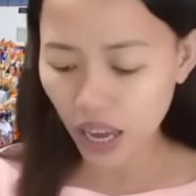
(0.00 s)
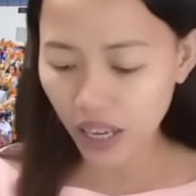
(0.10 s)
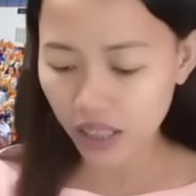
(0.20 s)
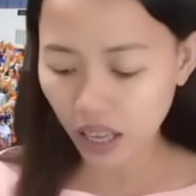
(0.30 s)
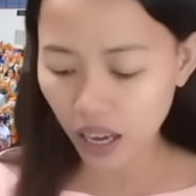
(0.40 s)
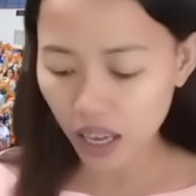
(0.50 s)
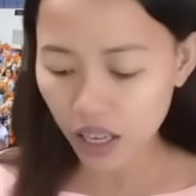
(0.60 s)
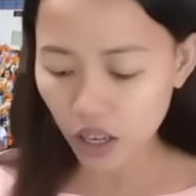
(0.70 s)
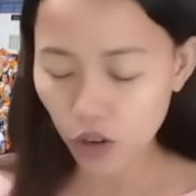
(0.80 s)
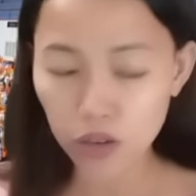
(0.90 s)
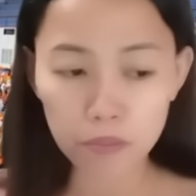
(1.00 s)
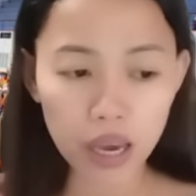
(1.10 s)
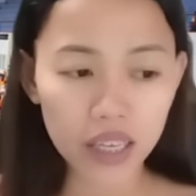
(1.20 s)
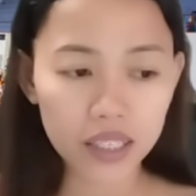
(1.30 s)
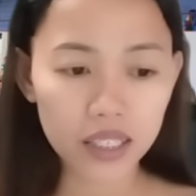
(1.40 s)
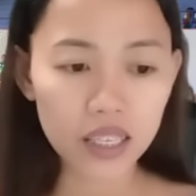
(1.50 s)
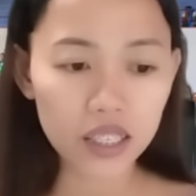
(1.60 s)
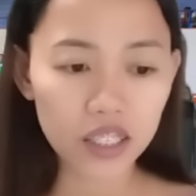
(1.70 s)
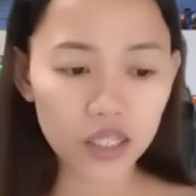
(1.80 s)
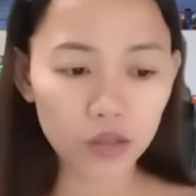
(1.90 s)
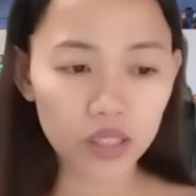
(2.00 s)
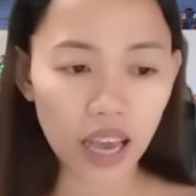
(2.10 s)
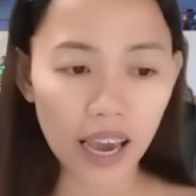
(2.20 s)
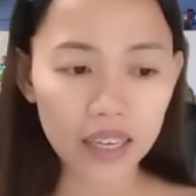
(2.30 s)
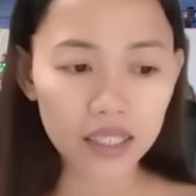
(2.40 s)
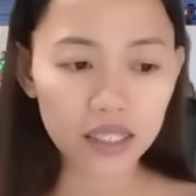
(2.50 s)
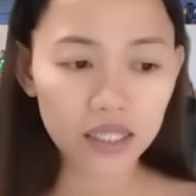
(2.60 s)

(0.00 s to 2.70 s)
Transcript: Leyte on May 6 to 10.